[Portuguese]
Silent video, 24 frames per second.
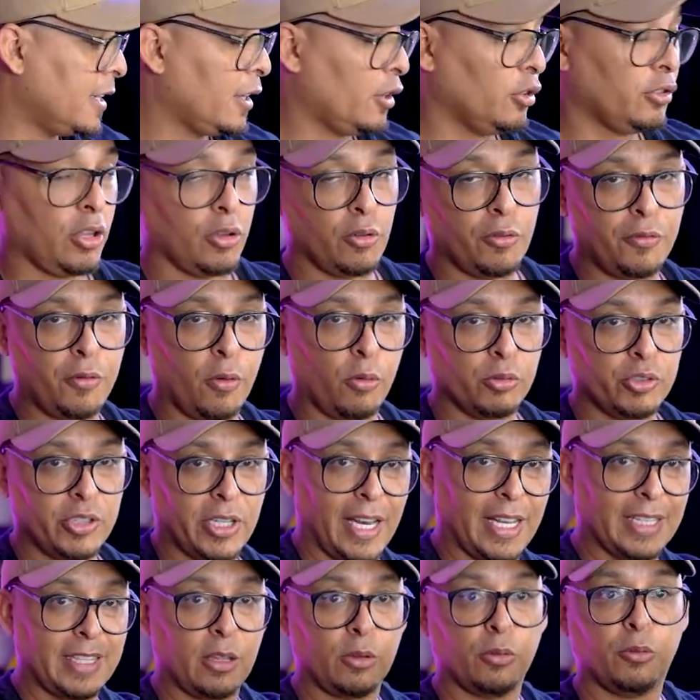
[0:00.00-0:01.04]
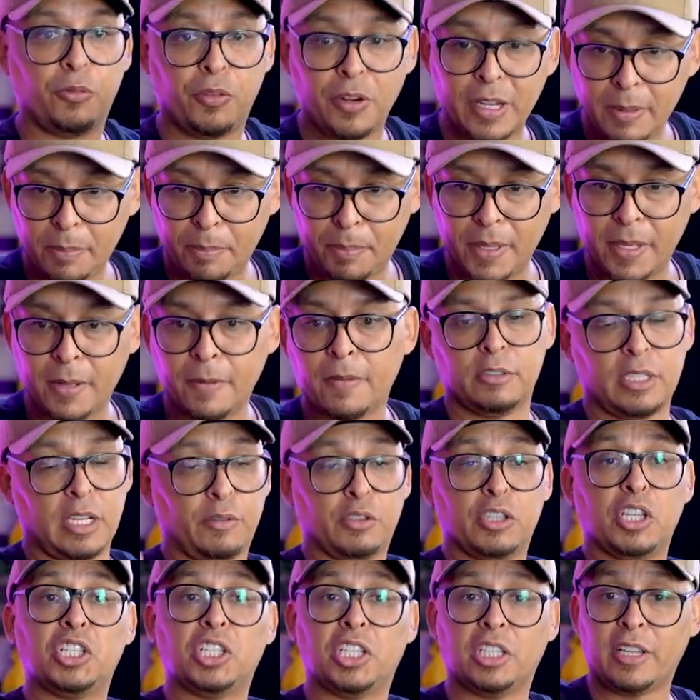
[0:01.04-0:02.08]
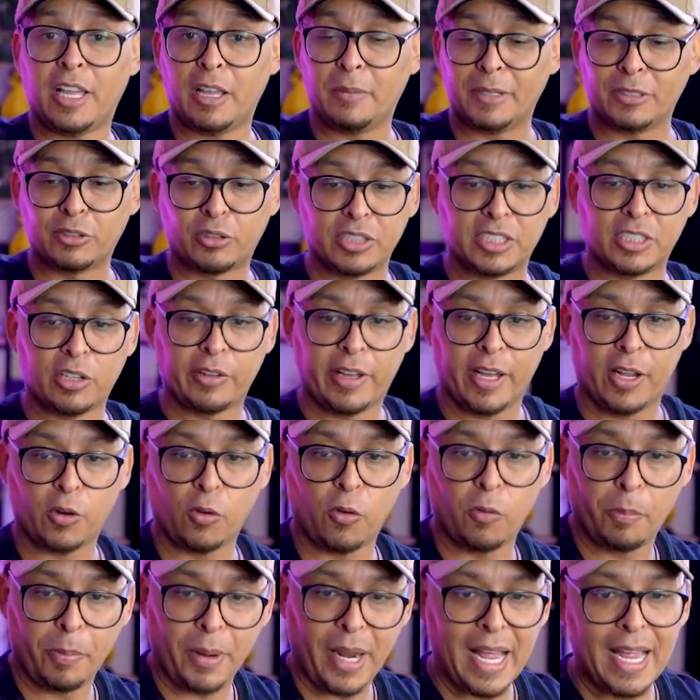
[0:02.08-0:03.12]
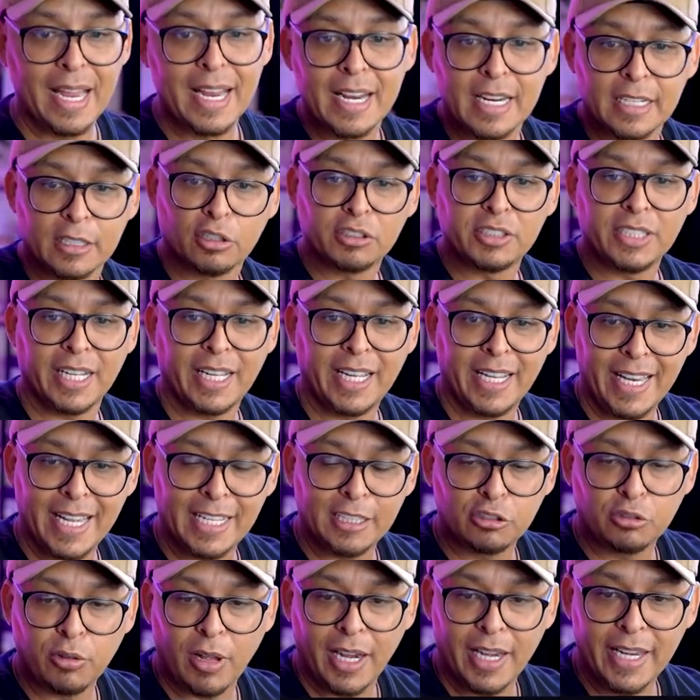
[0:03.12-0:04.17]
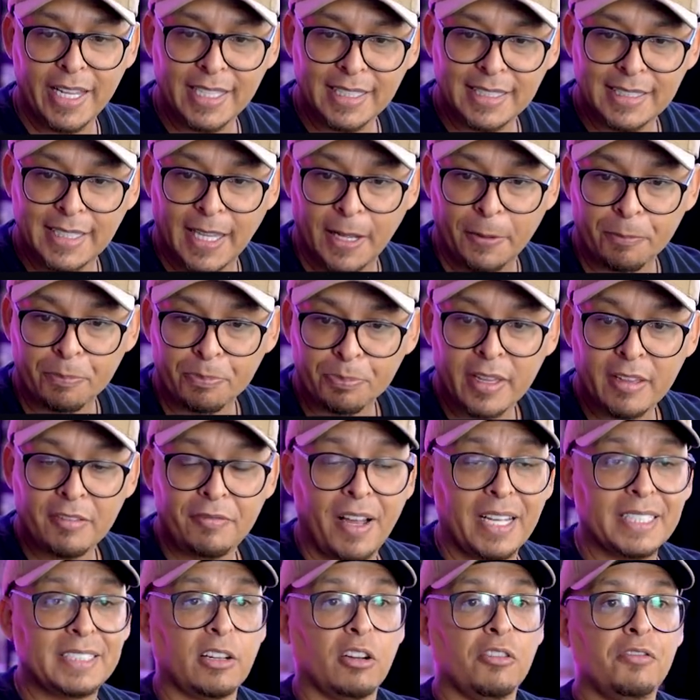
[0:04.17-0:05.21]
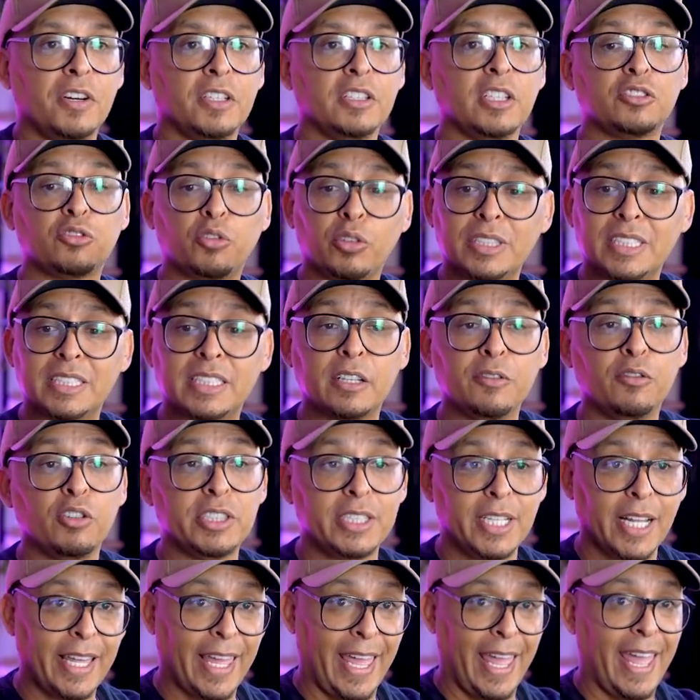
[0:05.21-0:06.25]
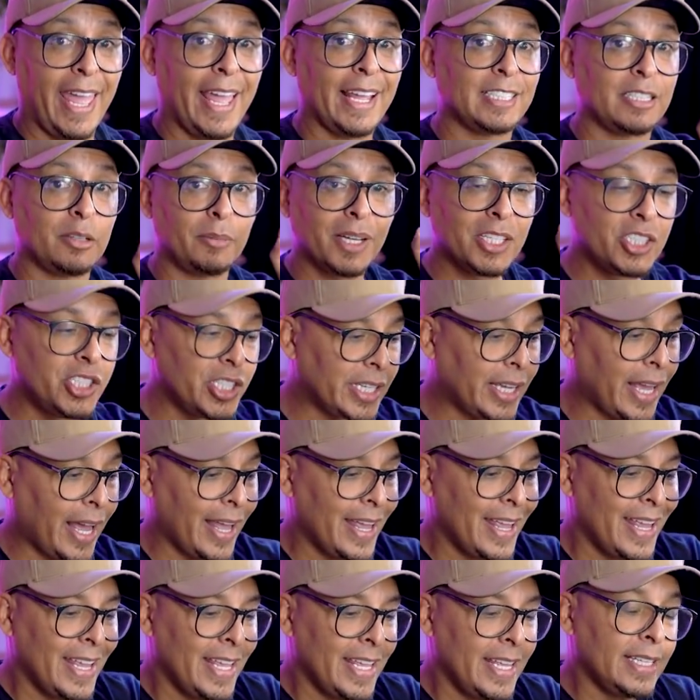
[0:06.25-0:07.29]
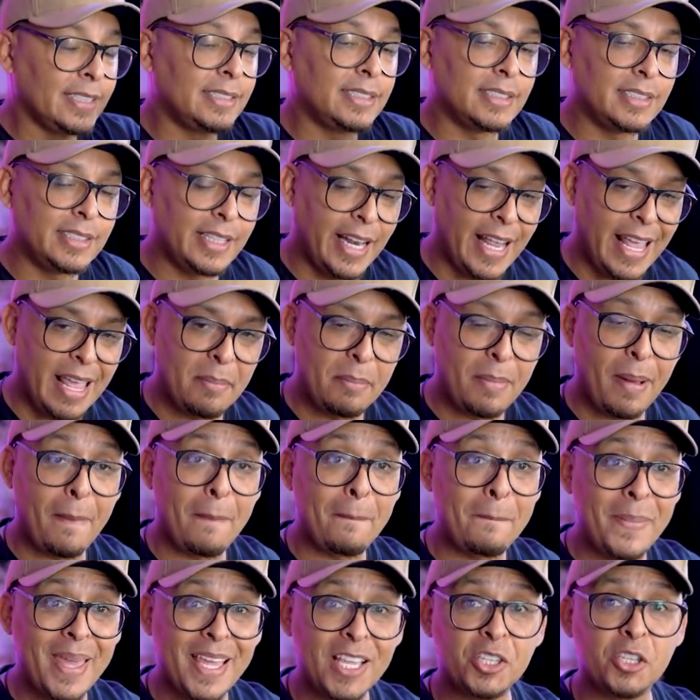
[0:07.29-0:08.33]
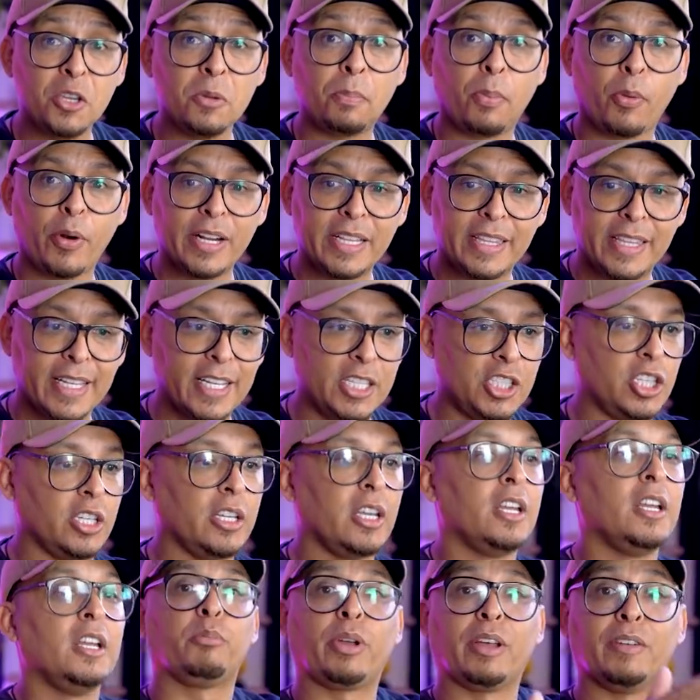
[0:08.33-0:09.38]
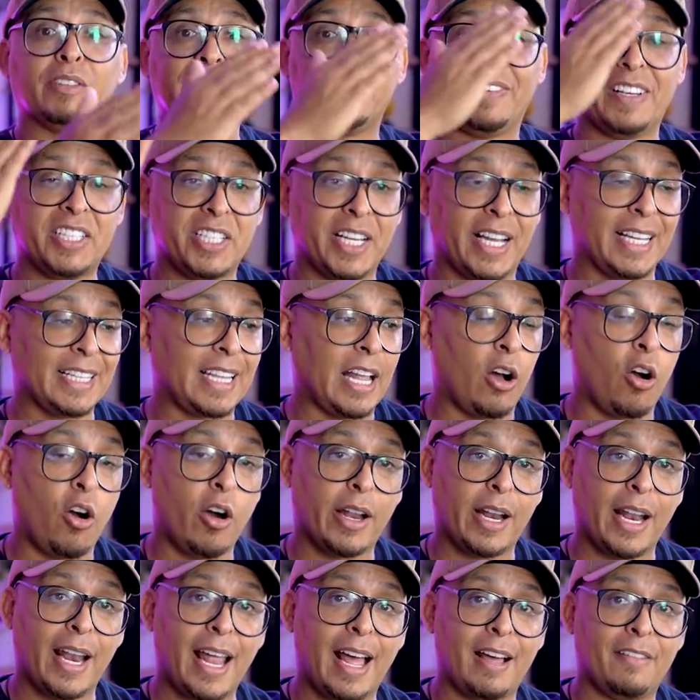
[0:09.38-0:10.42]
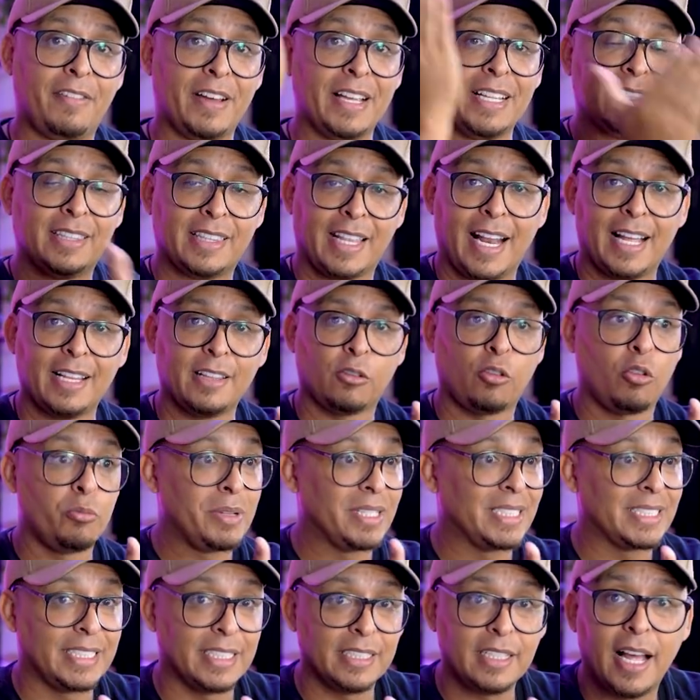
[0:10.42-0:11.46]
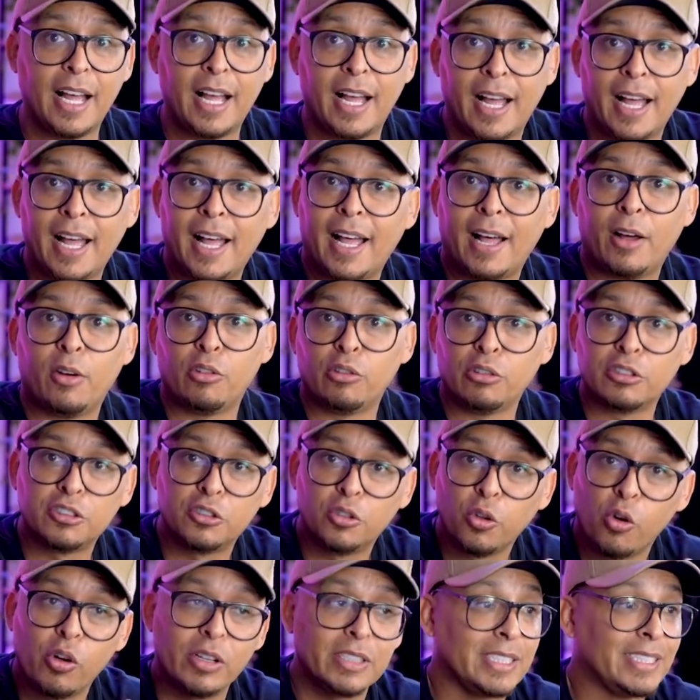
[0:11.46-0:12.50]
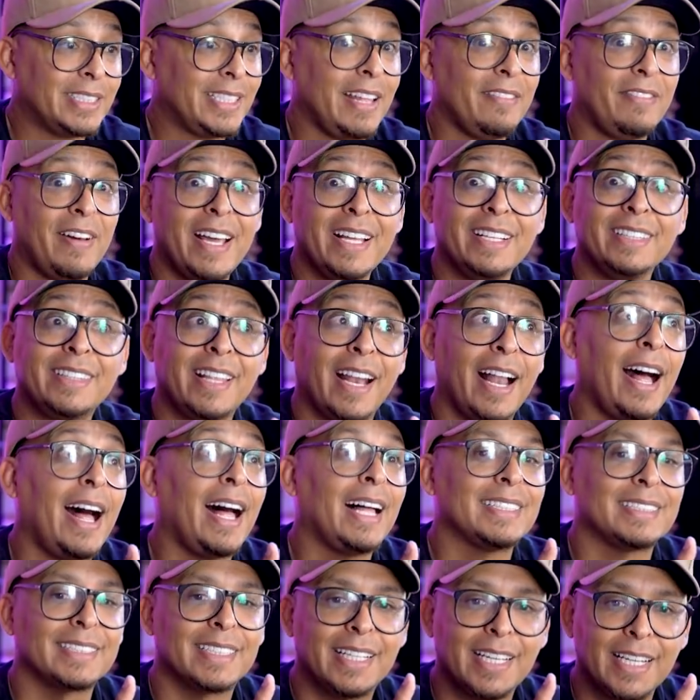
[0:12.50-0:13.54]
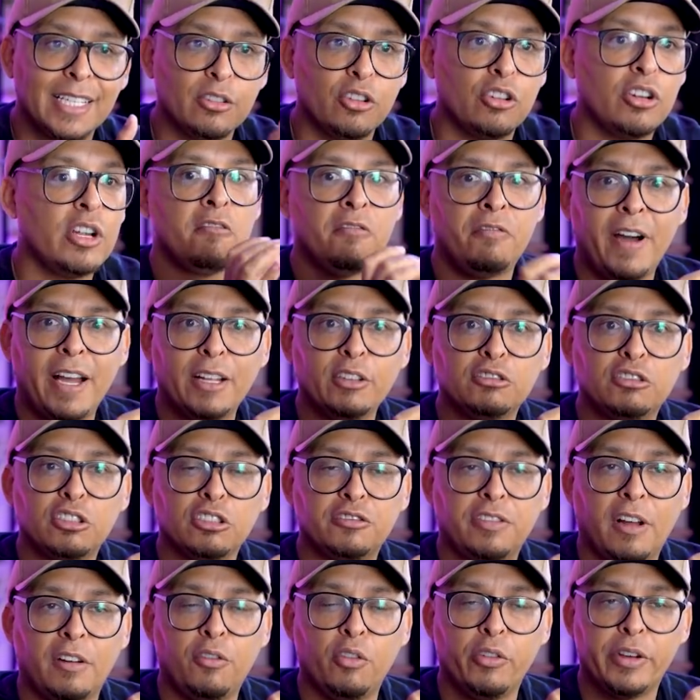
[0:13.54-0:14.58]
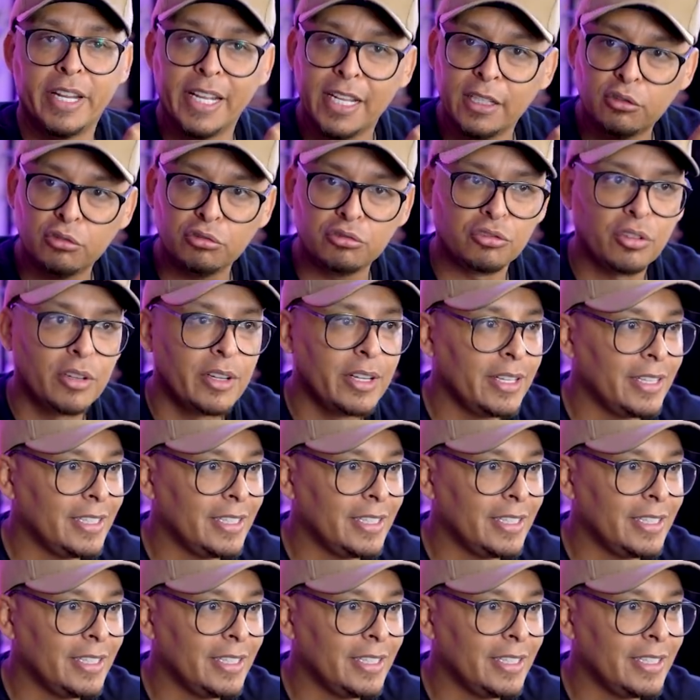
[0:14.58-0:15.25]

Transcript: que eu tenho Fold, ela tem o Flip, já vou deixando aí umas coisas que eu quero comprar. Então você cria a sua lista e vai salvando as coisas que você quer. Essa é uma dica extremamente importante, porque você vai chegar na hora lá, vai entrar começando a, a, aos 11, você vai entrar rasgando, vai nos seus favoritos,